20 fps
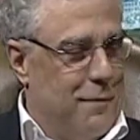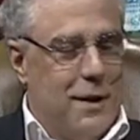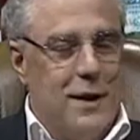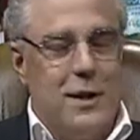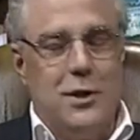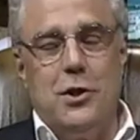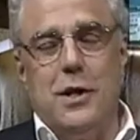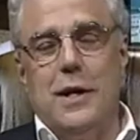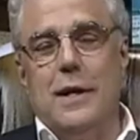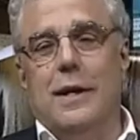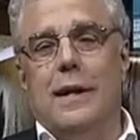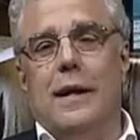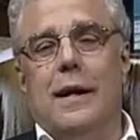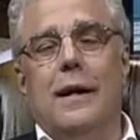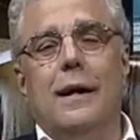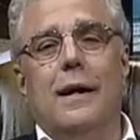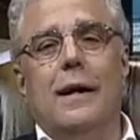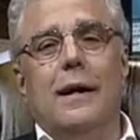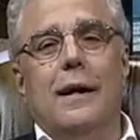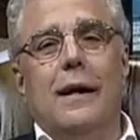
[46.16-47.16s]
eccetera.
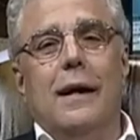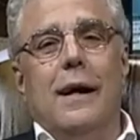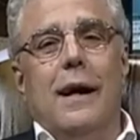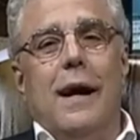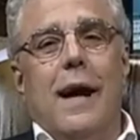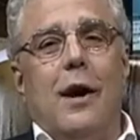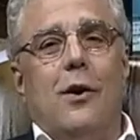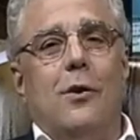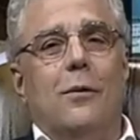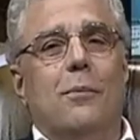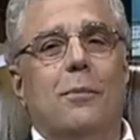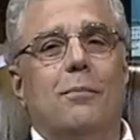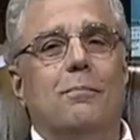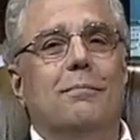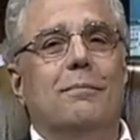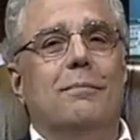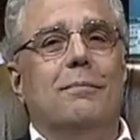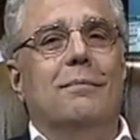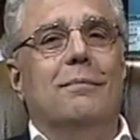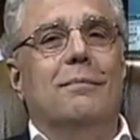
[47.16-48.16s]
Ecco, mh,
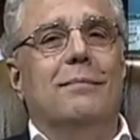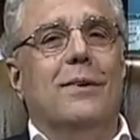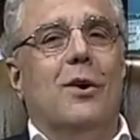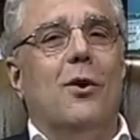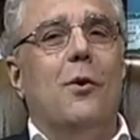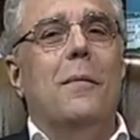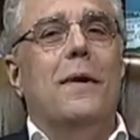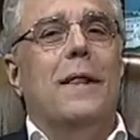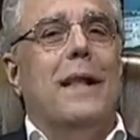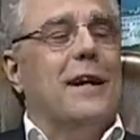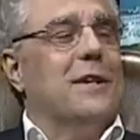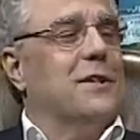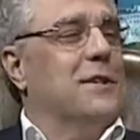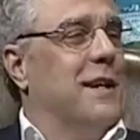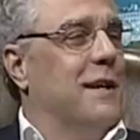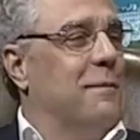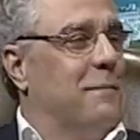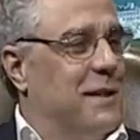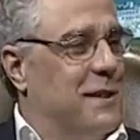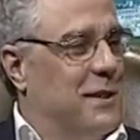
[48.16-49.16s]
mm, come nasce
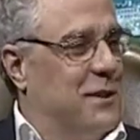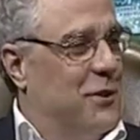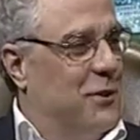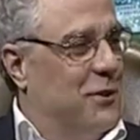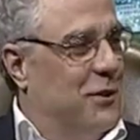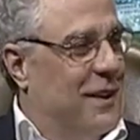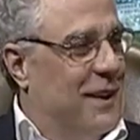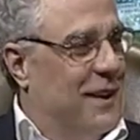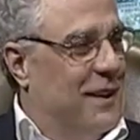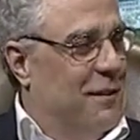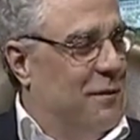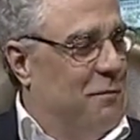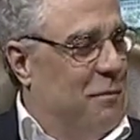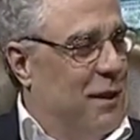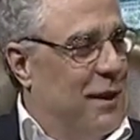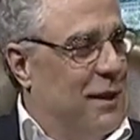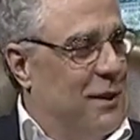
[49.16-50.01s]
la passione per il